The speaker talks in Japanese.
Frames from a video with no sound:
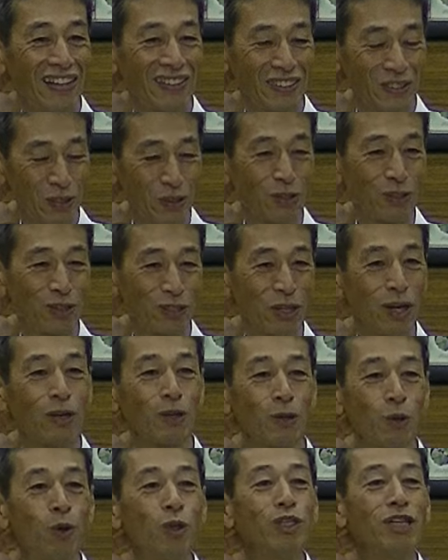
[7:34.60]
そうです。
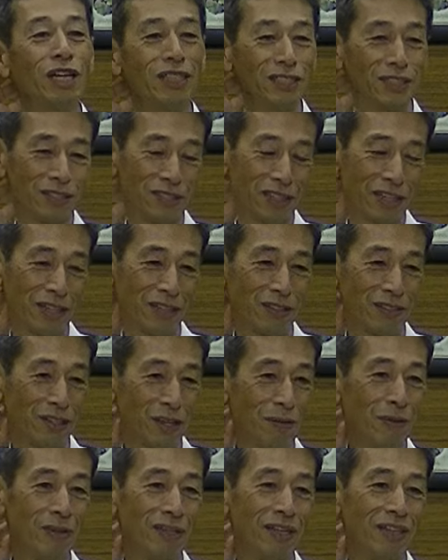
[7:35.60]
濃い味付けないと
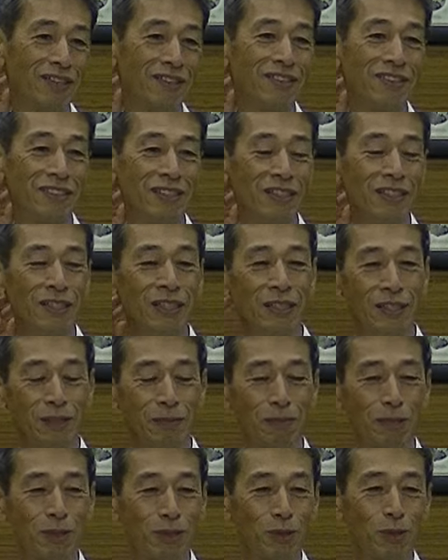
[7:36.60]
ダメなんですね。
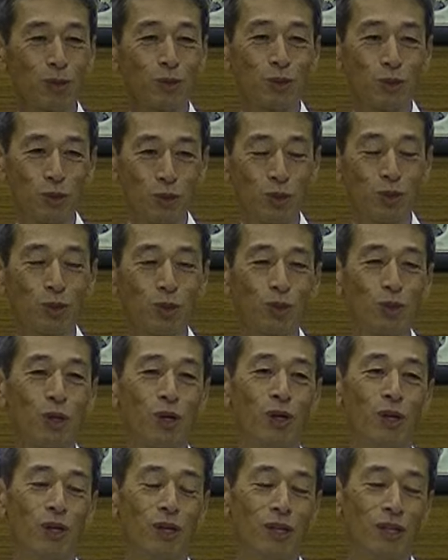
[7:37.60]
でまたそうするとちょっ
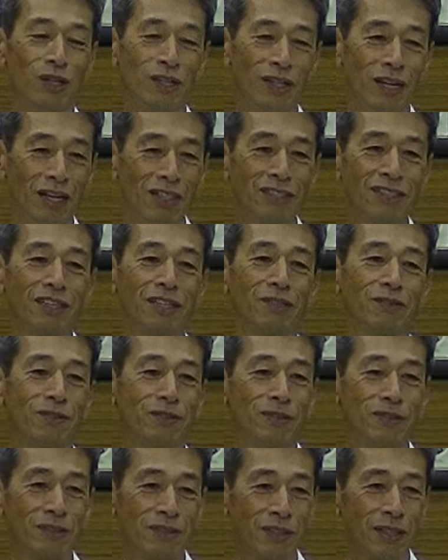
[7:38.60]
と飽きがく
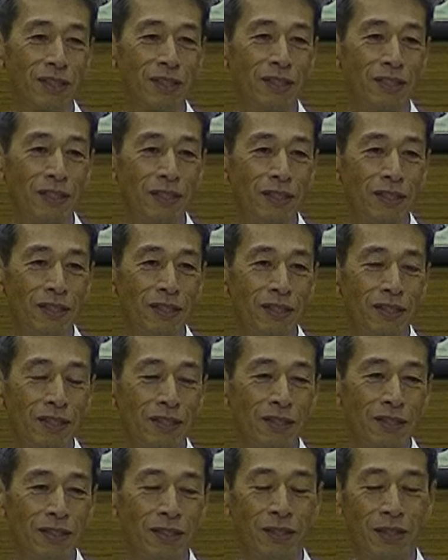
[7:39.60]
るんですね。
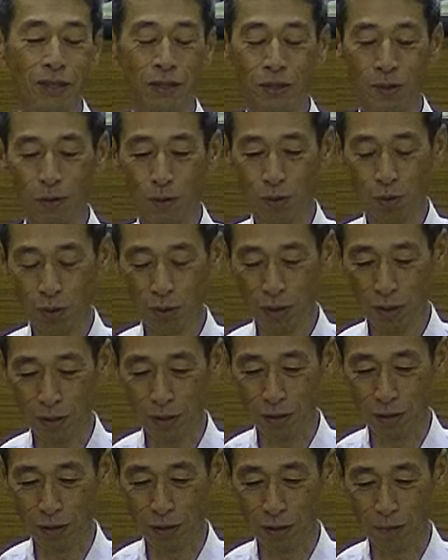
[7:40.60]
でこれ
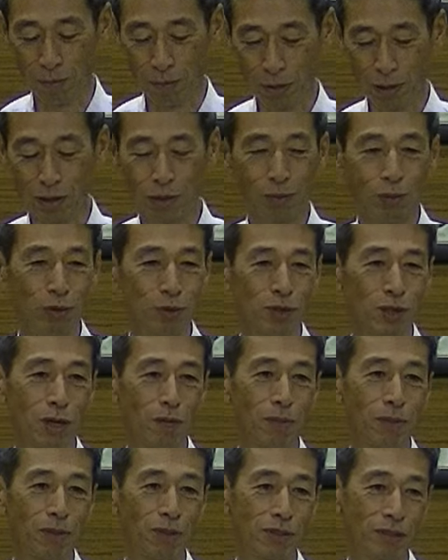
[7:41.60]
がですねまた日持ち
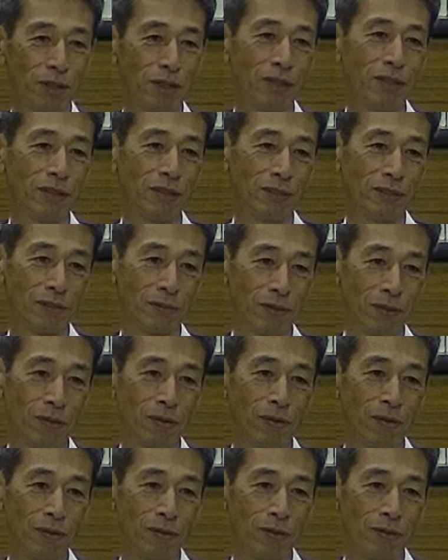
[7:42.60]
があんまりしないんですよ。